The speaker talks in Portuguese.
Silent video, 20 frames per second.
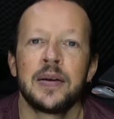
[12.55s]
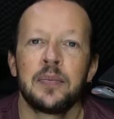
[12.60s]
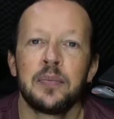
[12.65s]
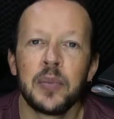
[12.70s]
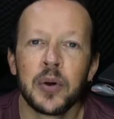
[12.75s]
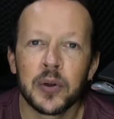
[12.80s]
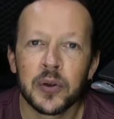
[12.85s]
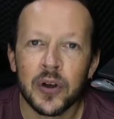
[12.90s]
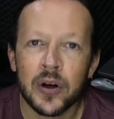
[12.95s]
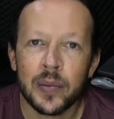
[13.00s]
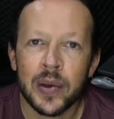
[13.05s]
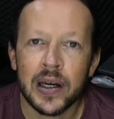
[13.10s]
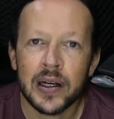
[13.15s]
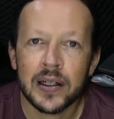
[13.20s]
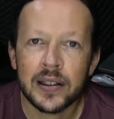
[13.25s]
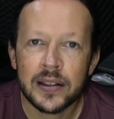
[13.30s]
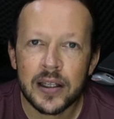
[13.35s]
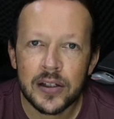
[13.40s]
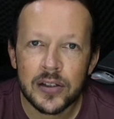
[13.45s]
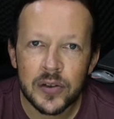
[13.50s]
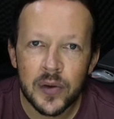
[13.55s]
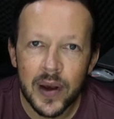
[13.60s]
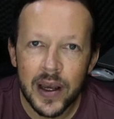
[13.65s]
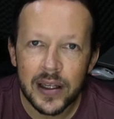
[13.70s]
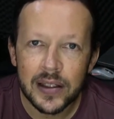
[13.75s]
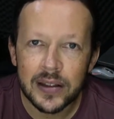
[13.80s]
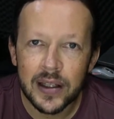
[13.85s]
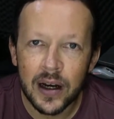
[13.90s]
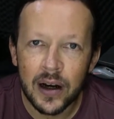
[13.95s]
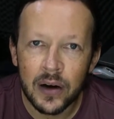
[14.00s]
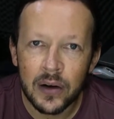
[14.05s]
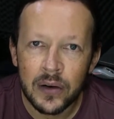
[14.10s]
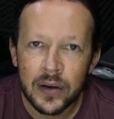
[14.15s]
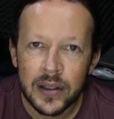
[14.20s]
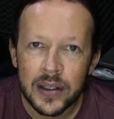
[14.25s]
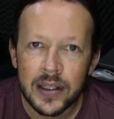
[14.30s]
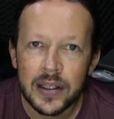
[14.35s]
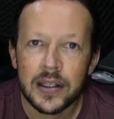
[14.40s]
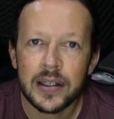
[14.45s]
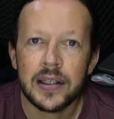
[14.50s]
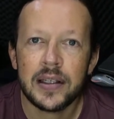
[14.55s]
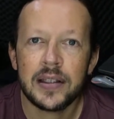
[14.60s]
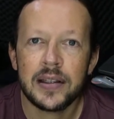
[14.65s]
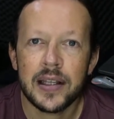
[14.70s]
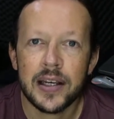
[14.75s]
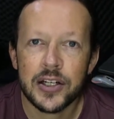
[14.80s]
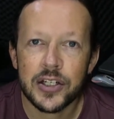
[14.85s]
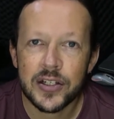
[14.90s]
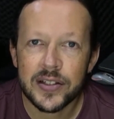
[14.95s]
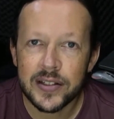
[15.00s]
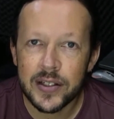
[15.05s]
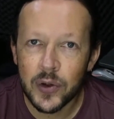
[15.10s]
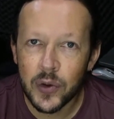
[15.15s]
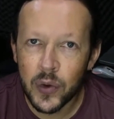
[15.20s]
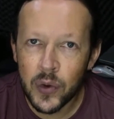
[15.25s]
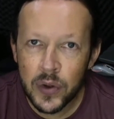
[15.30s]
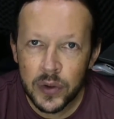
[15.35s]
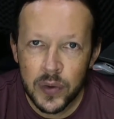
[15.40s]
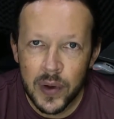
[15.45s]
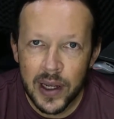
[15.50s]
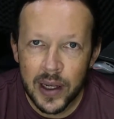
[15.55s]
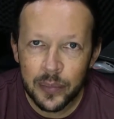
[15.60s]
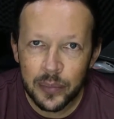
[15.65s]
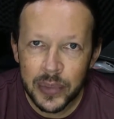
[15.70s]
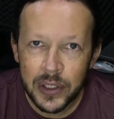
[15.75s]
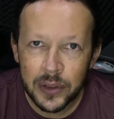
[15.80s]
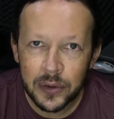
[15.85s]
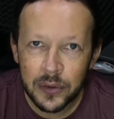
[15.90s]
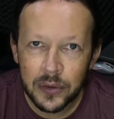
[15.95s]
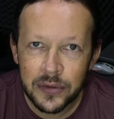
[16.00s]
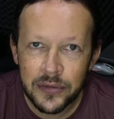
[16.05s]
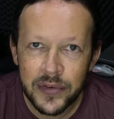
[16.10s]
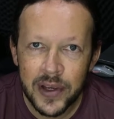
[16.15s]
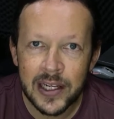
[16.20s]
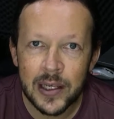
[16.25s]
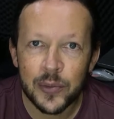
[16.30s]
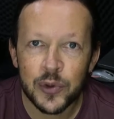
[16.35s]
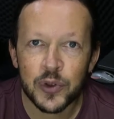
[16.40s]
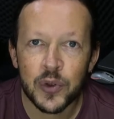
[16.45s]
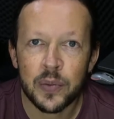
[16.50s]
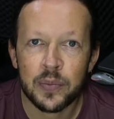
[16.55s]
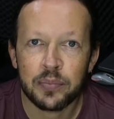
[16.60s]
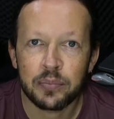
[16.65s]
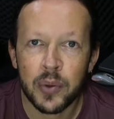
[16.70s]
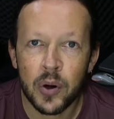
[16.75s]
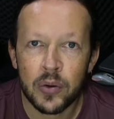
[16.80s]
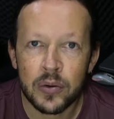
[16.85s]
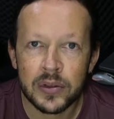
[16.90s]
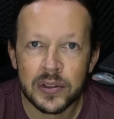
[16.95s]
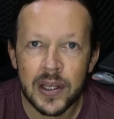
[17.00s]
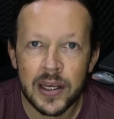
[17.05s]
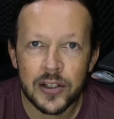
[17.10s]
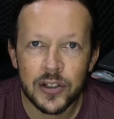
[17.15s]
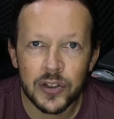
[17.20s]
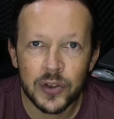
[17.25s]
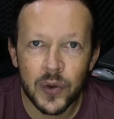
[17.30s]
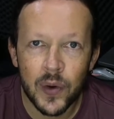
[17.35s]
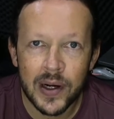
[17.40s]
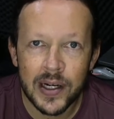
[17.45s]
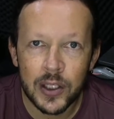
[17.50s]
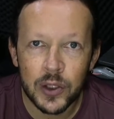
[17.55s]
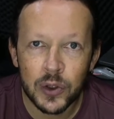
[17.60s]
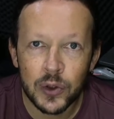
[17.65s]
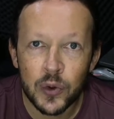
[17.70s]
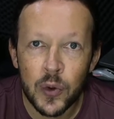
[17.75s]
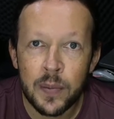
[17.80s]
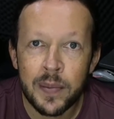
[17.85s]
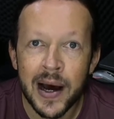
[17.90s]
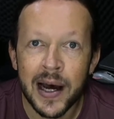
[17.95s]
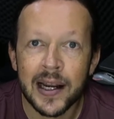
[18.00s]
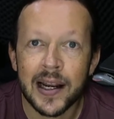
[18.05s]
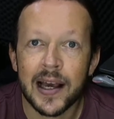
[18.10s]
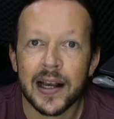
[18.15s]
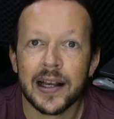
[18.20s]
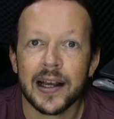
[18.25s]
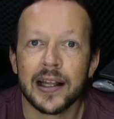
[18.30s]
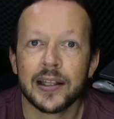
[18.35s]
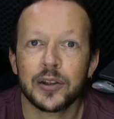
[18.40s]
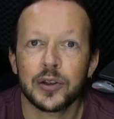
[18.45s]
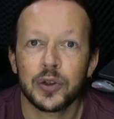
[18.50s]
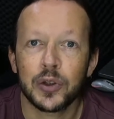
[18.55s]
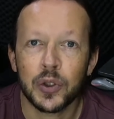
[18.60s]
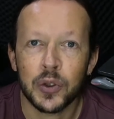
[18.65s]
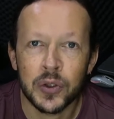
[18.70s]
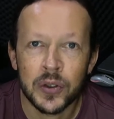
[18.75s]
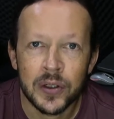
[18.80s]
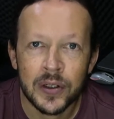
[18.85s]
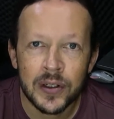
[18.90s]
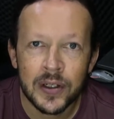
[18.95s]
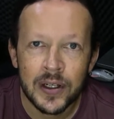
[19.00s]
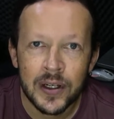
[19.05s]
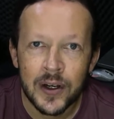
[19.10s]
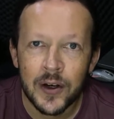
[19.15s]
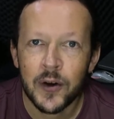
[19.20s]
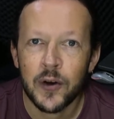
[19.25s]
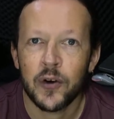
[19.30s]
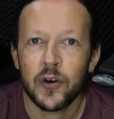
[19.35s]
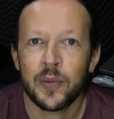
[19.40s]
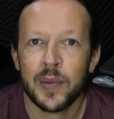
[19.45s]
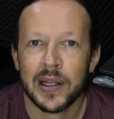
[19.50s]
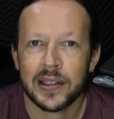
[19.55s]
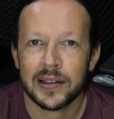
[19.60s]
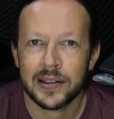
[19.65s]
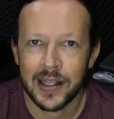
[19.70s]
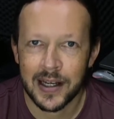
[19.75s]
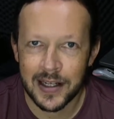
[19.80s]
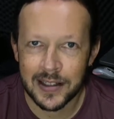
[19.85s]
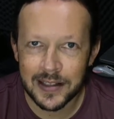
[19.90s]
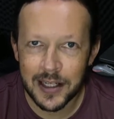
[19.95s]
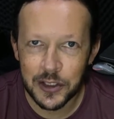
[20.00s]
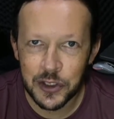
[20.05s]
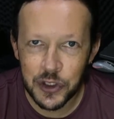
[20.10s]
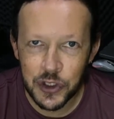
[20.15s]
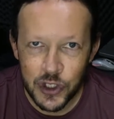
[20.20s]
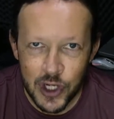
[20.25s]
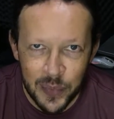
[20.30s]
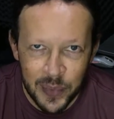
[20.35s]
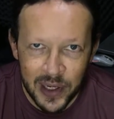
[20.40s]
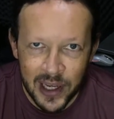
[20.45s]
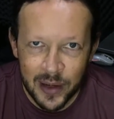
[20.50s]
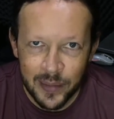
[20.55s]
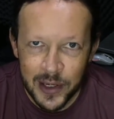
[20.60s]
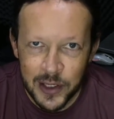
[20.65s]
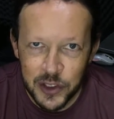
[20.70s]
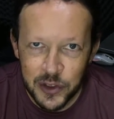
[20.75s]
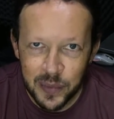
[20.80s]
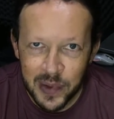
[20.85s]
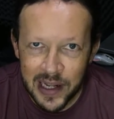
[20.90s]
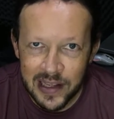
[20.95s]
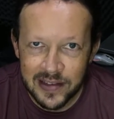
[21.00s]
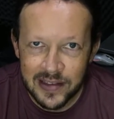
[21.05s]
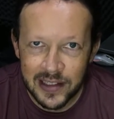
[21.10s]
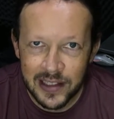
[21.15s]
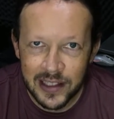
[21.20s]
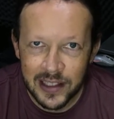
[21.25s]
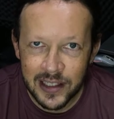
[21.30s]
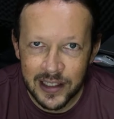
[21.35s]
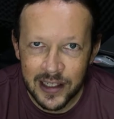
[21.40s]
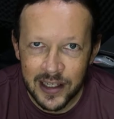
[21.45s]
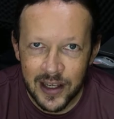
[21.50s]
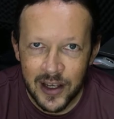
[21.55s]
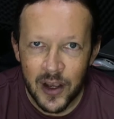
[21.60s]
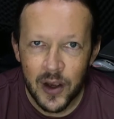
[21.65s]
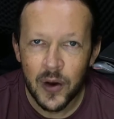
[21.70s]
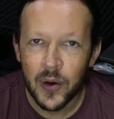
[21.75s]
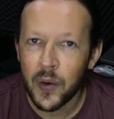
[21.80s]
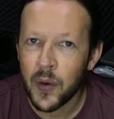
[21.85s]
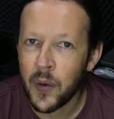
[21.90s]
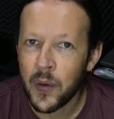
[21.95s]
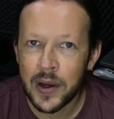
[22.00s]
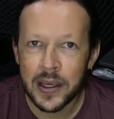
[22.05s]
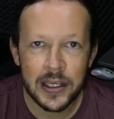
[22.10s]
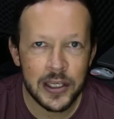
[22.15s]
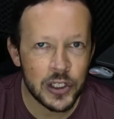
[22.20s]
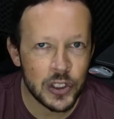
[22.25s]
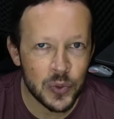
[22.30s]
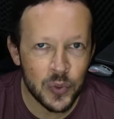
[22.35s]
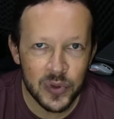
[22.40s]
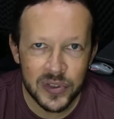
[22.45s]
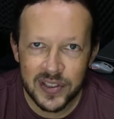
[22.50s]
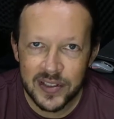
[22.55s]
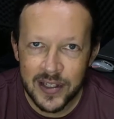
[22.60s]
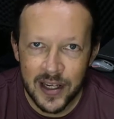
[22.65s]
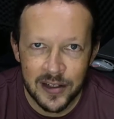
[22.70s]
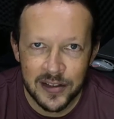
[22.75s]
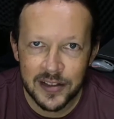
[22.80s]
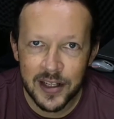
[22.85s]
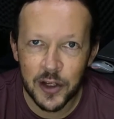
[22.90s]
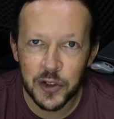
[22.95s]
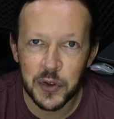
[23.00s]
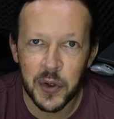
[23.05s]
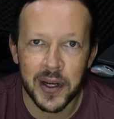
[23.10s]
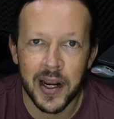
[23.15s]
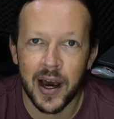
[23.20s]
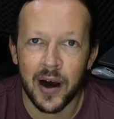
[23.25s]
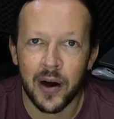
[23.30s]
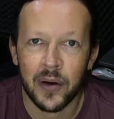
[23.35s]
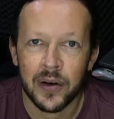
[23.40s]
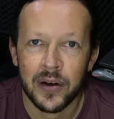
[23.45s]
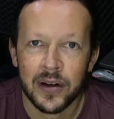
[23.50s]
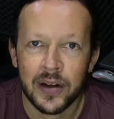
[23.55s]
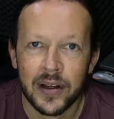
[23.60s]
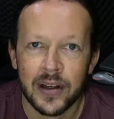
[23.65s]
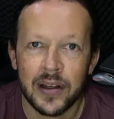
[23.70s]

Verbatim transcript: Meu nome é Anderson Hertal e neste segundo capítulo veremos um pouco da história do maracatu, uma dança tipicamente brasileira com um ritmo sensacional.